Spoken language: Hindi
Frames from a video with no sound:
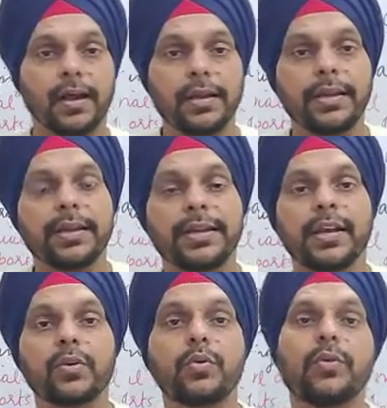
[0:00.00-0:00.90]
अगर
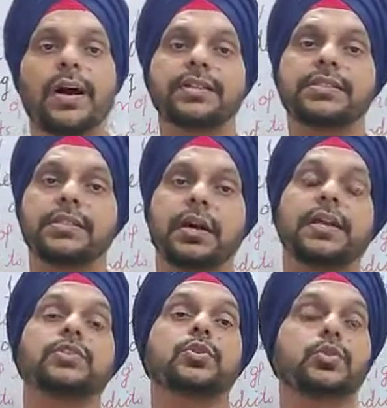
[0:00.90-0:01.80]
इंडिया को वहाँ से
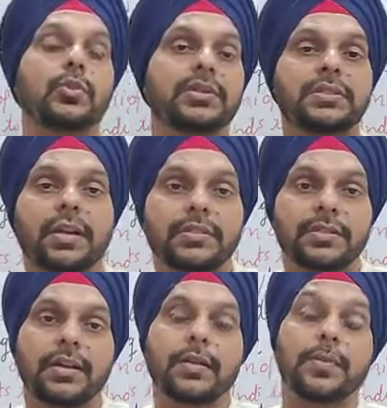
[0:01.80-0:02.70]
जाना है चलो थोड़ा सा
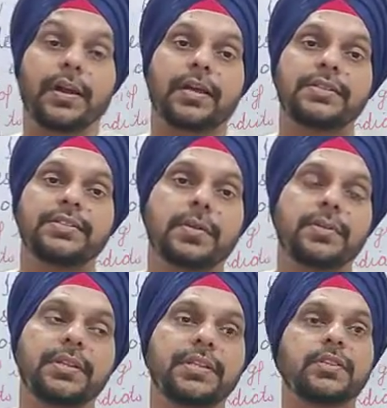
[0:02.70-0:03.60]
रास्ता अगर बांग्लादेश
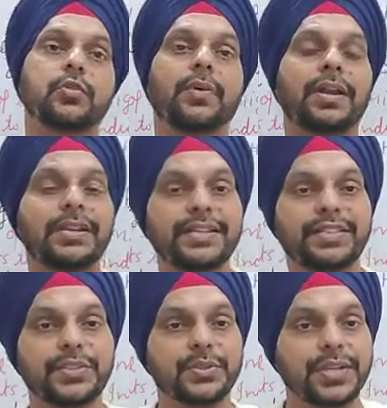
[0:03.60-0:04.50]
हमें दे दे तो हमारे लिए
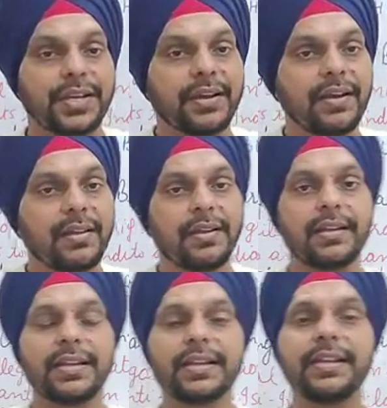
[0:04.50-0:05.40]
इजी हो जाएगा
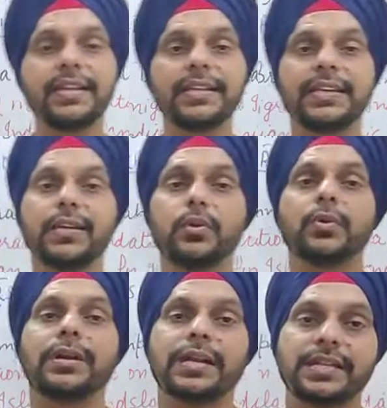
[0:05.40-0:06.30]
लेकिन ये
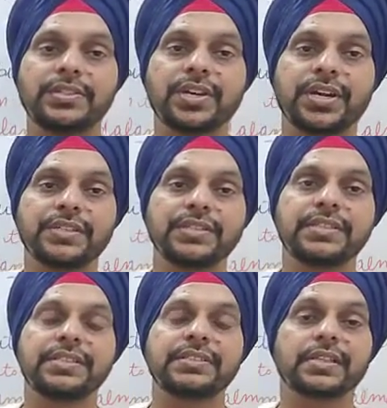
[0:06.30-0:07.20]
लोग नहीं जाने
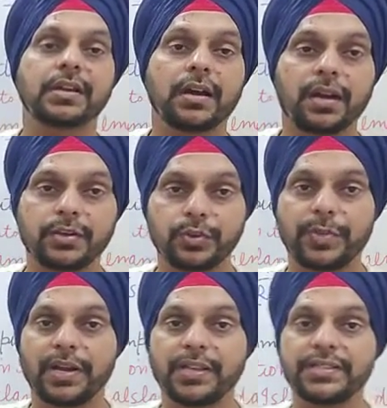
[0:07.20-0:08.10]
देते ये सरकार जो
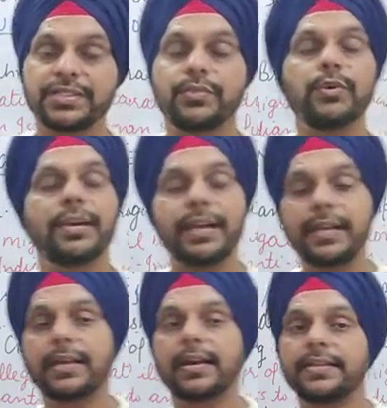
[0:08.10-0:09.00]
बांग्लादेश की वो
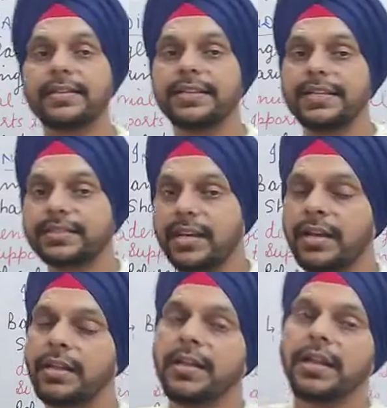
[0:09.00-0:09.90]
नहीं करने देती
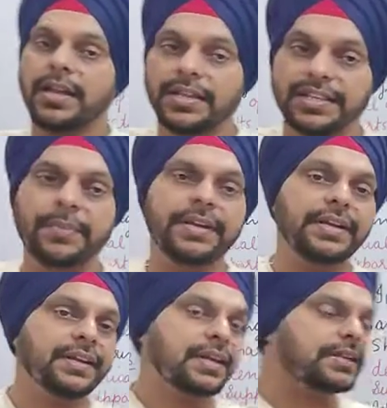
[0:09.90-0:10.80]
ऐसा ये भी
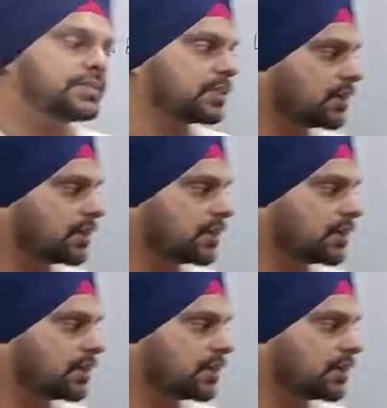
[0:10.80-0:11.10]
इंडिया की